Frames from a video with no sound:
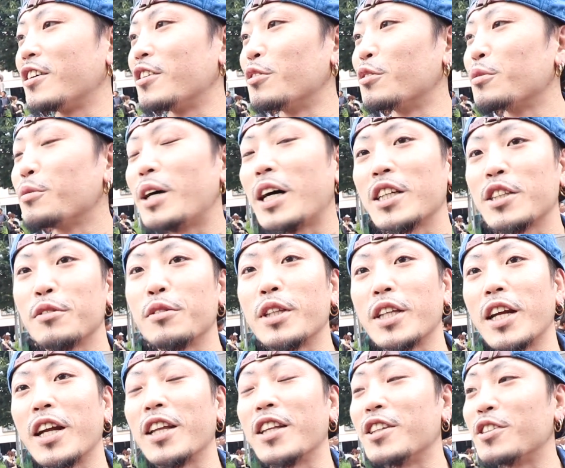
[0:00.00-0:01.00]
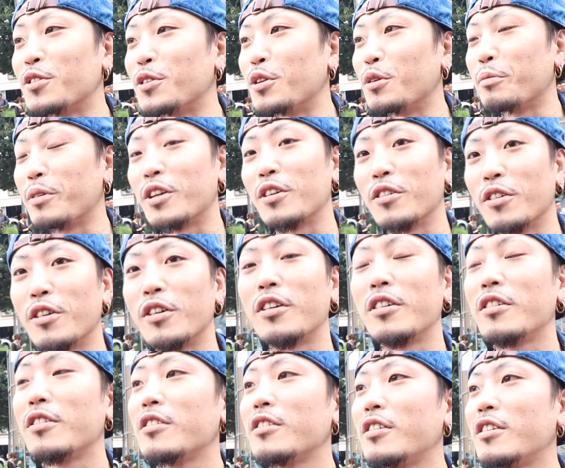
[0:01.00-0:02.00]
俺も初めてなんでそういうの見るの
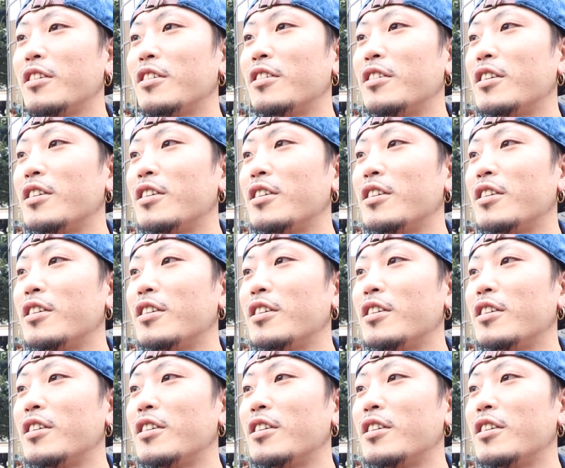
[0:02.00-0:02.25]
はいはい